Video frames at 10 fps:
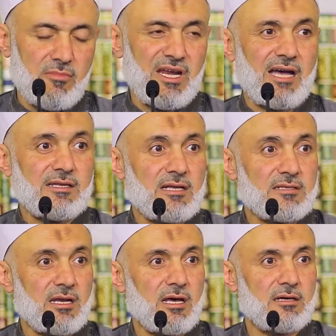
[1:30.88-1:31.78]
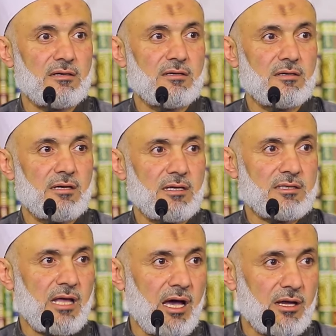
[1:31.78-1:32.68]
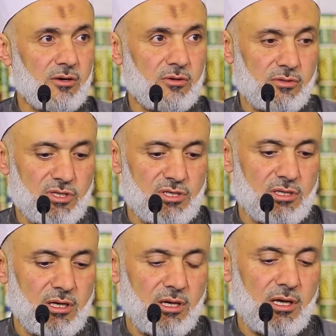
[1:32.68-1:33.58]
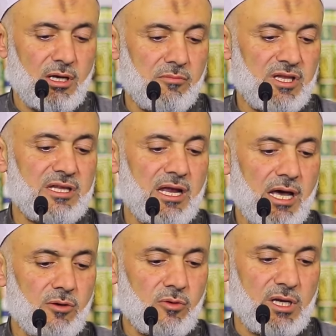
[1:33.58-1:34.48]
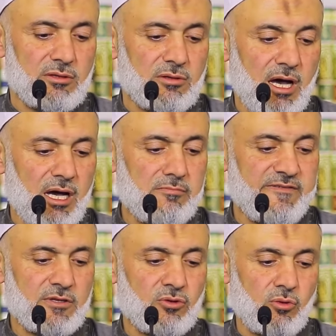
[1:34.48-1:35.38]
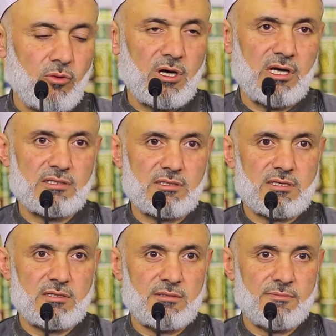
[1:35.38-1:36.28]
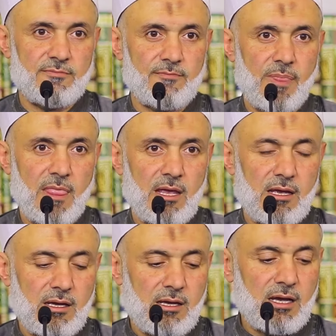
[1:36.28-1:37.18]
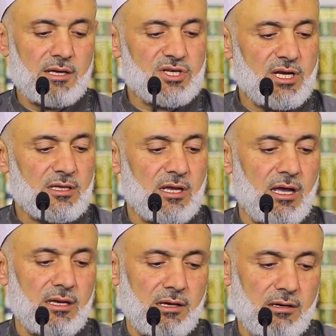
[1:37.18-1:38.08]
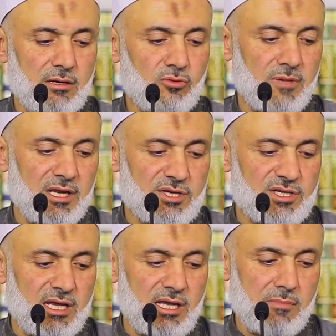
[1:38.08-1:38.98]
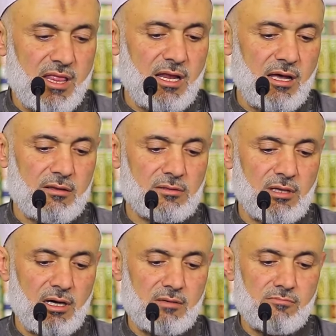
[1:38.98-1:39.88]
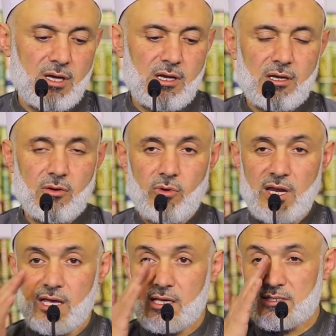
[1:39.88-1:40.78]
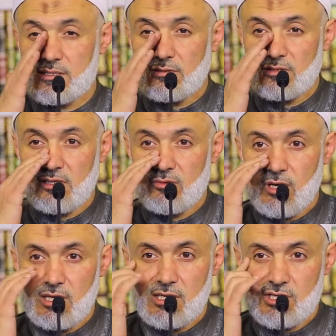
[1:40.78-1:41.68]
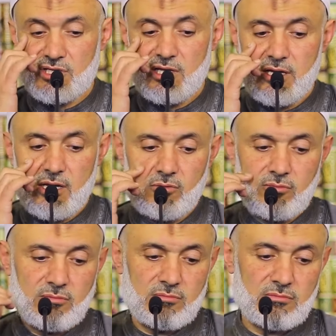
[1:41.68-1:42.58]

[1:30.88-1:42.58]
من عاداتنا التحرج من تناول الطعام في الطرقات خشيه ان يراه من يشتهي مثل هذا الطعام ولا يستطيع ان يشتريه